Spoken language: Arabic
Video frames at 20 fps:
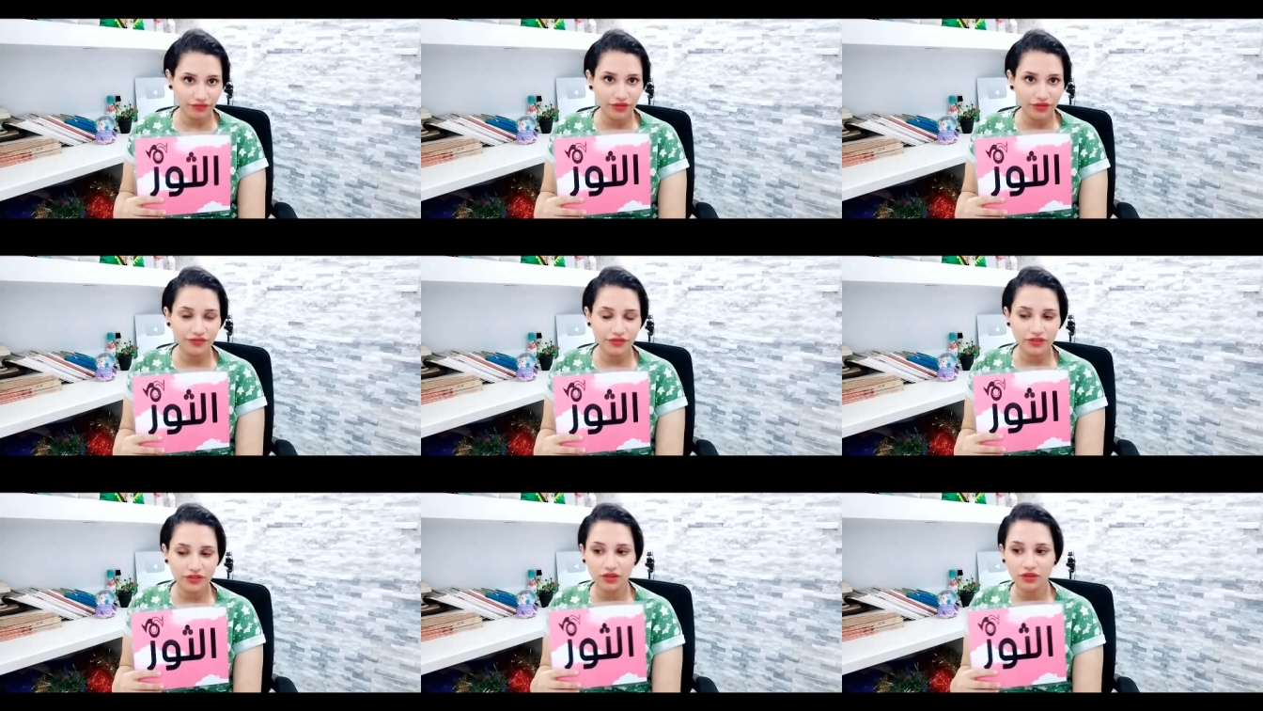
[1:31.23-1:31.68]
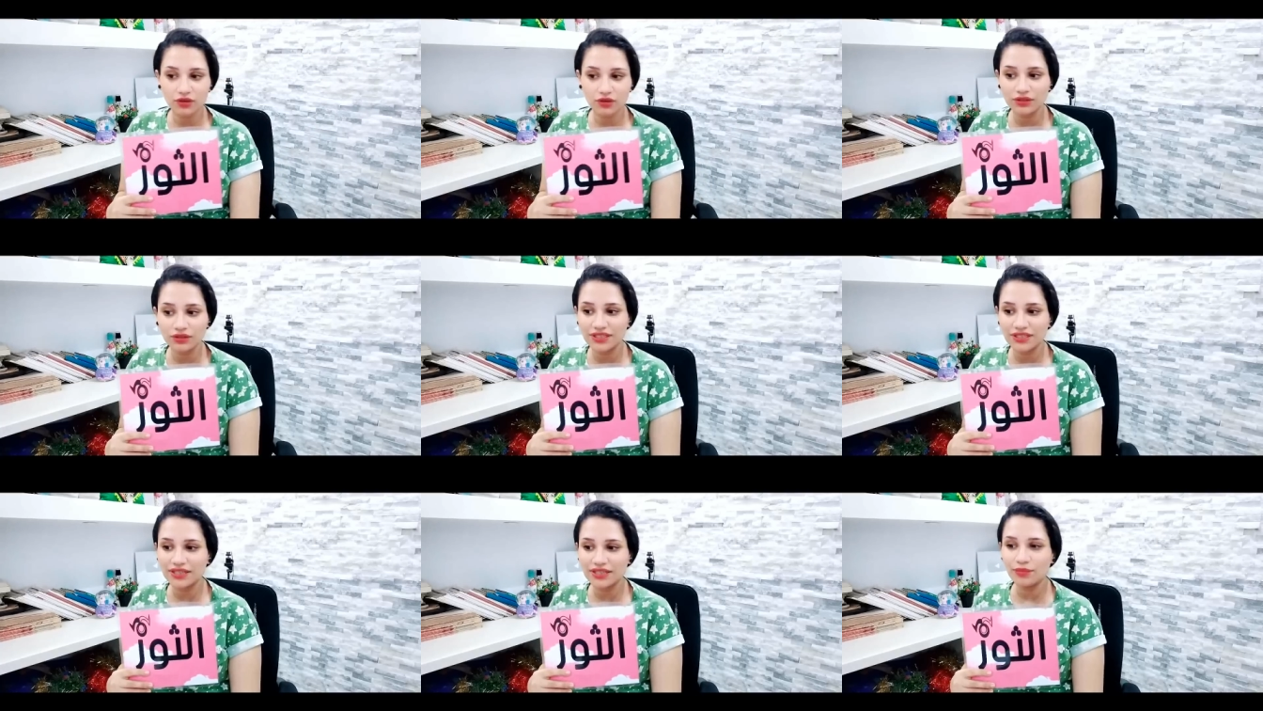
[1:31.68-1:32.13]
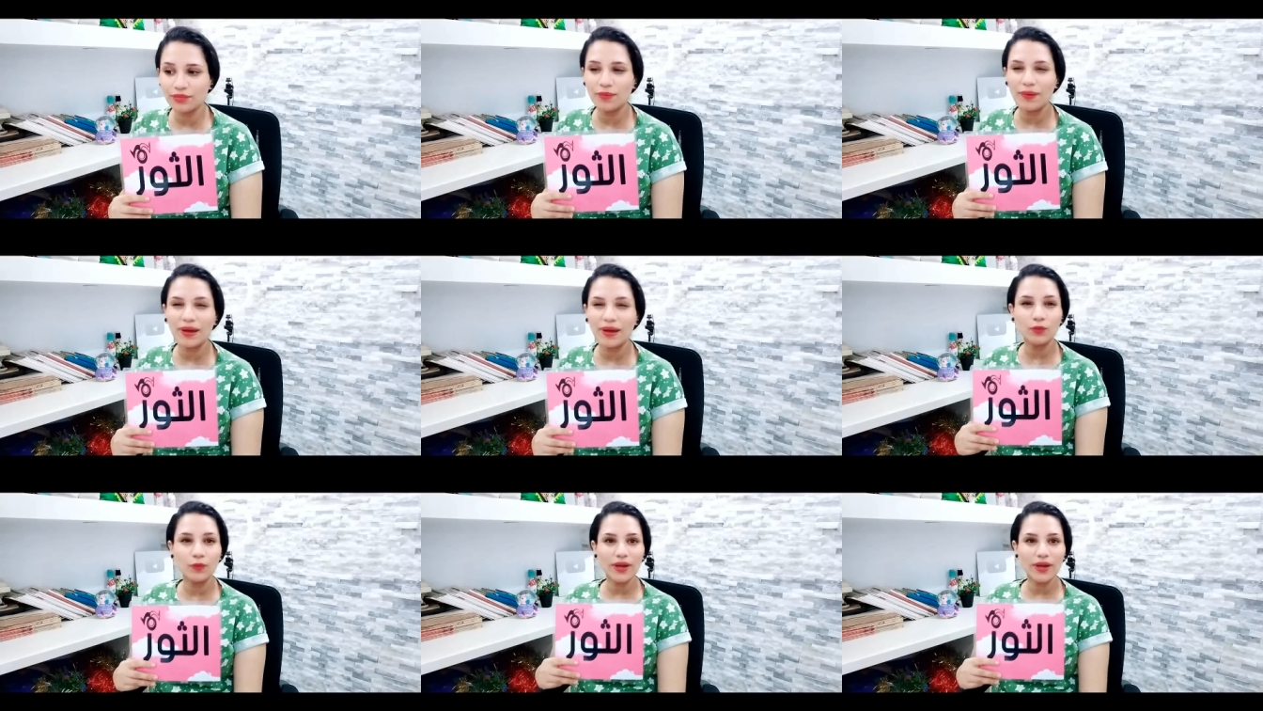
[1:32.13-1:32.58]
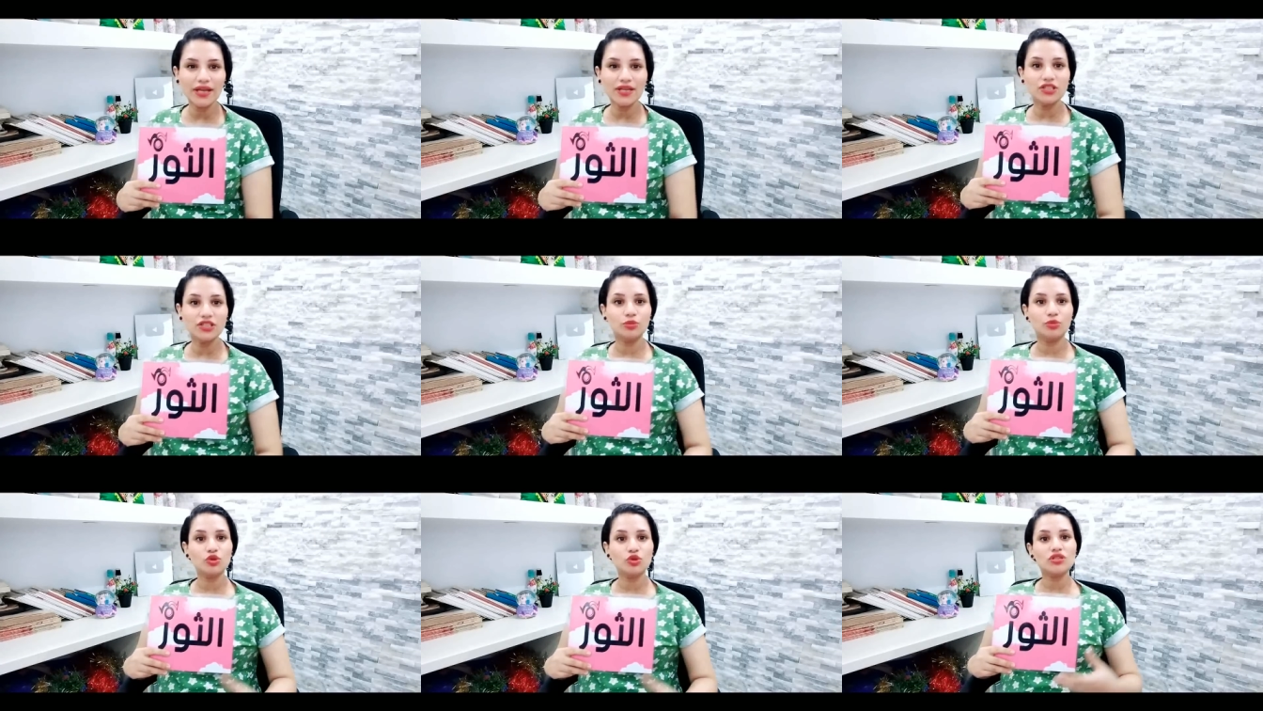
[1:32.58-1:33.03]
في فترات كده بيبقى
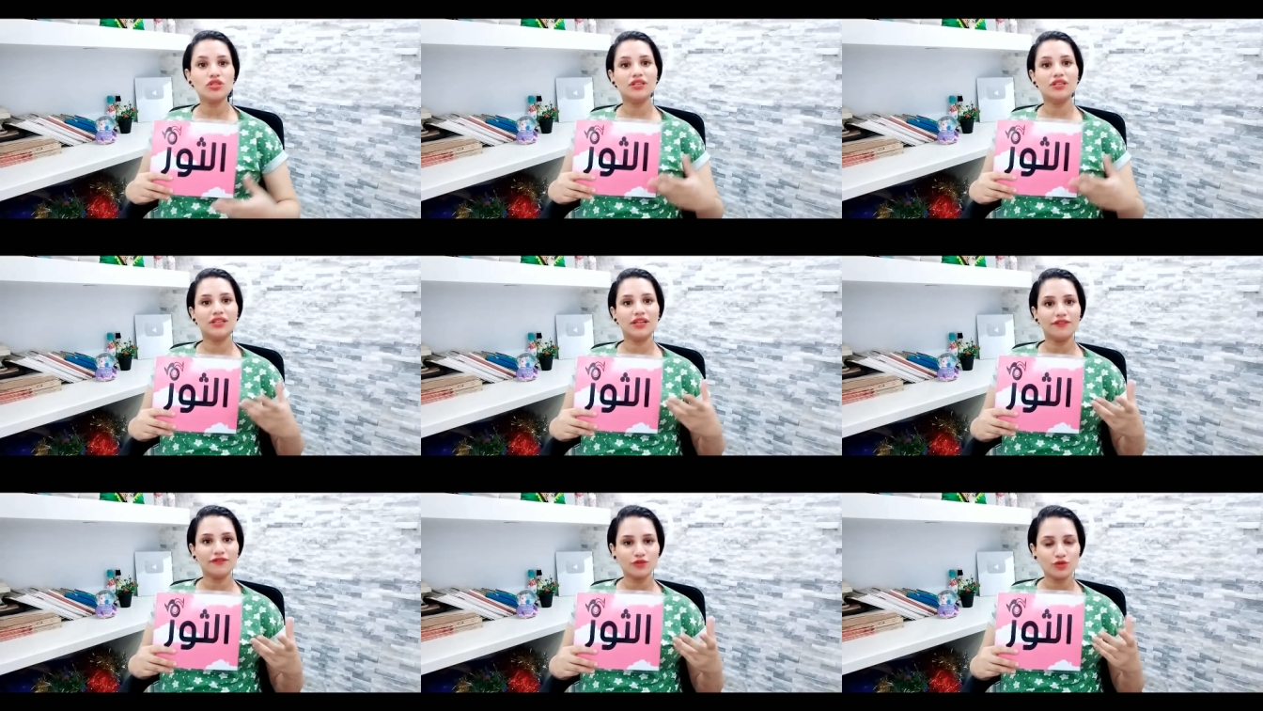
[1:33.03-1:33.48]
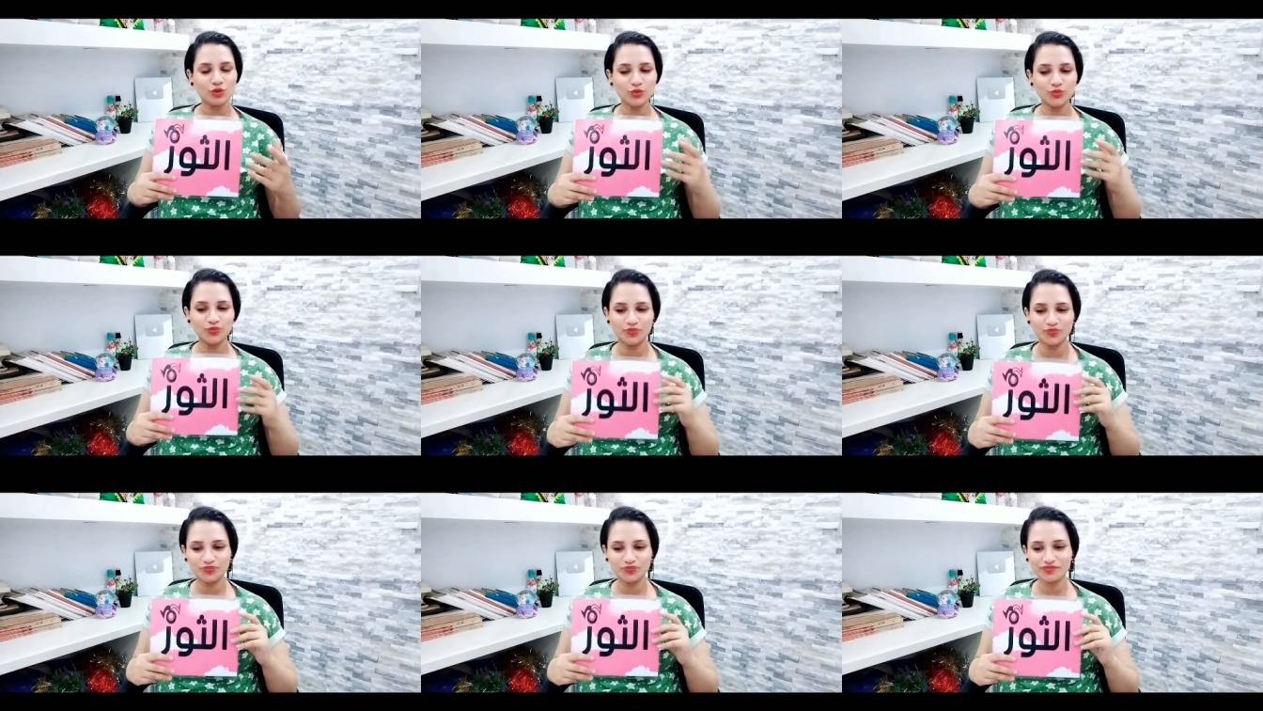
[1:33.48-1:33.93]
الواحد يبص لنفسه